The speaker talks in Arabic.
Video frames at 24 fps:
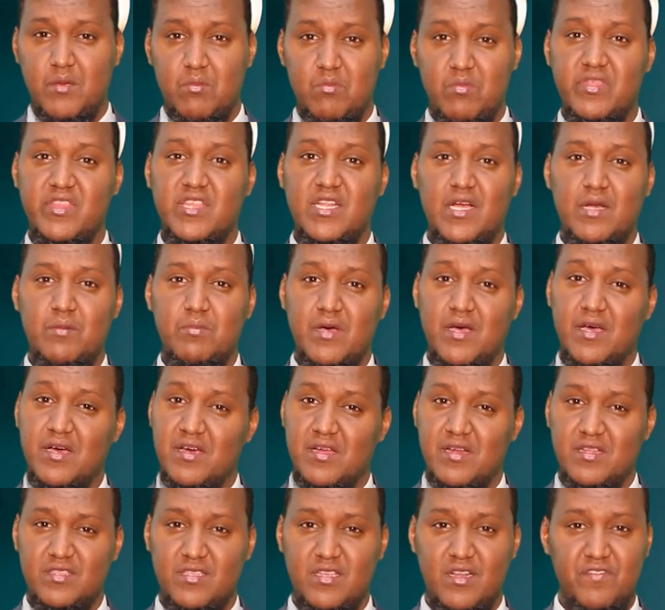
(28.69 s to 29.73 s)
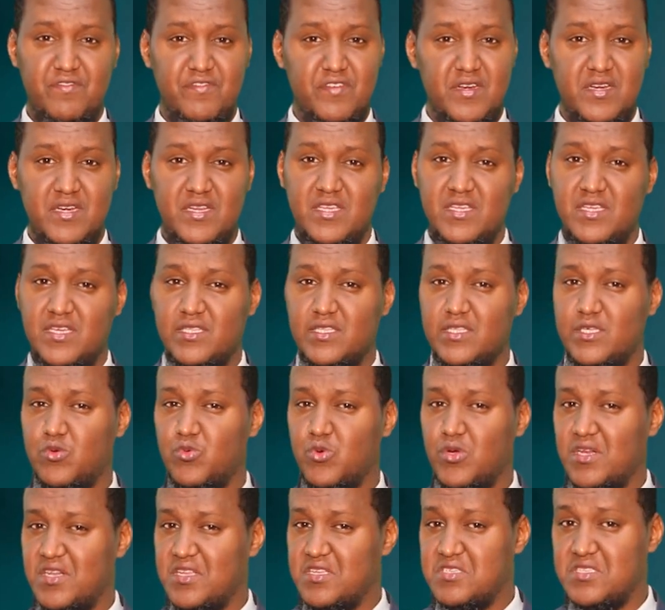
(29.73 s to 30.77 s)
مثل المهارة الفنية
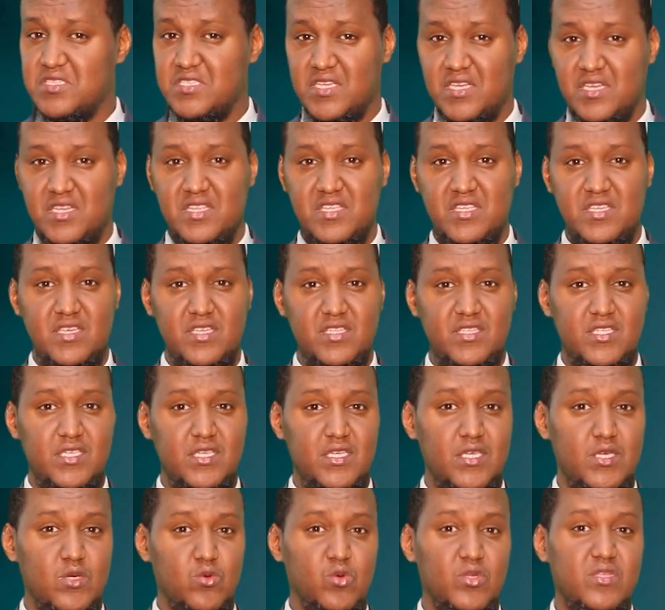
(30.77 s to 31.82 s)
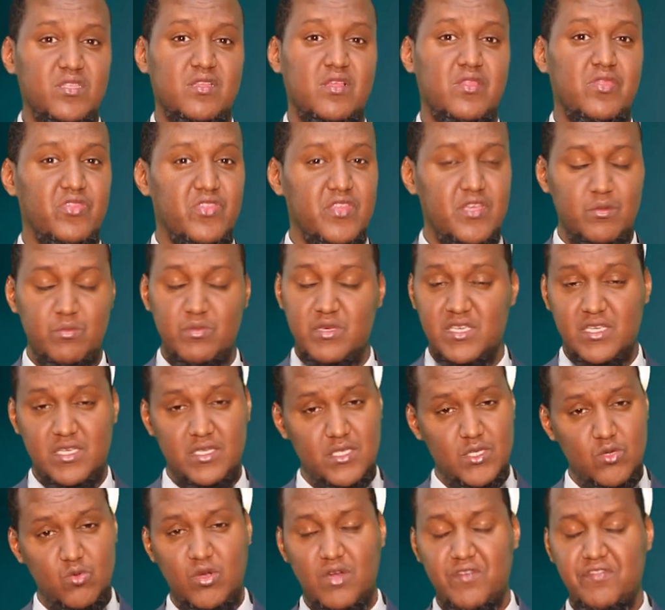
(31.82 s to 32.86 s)
والإنسانية والتنظيمية
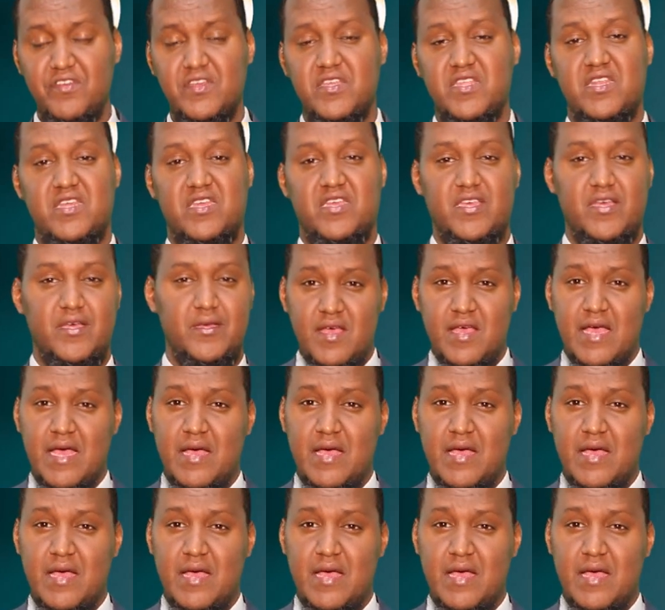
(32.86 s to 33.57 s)
والفكرية